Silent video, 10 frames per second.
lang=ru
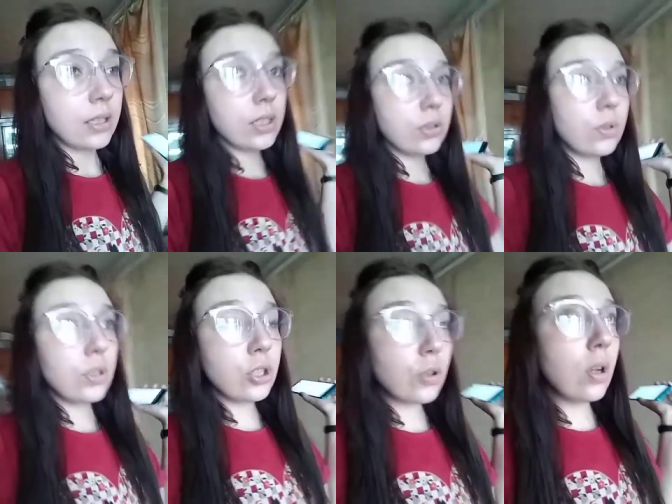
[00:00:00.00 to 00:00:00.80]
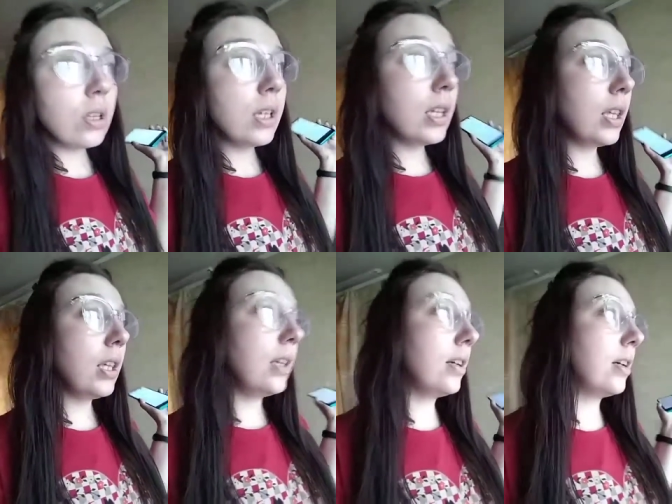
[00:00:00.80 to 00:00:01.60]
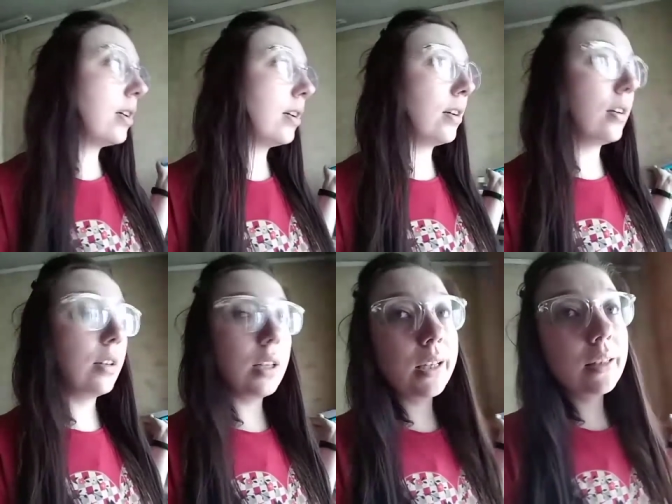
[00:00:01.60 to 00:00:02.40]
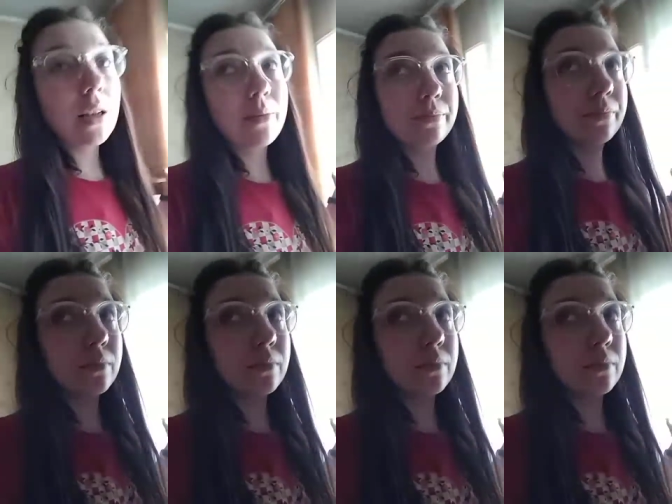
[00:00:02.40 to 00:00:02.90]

территории школы и э, или там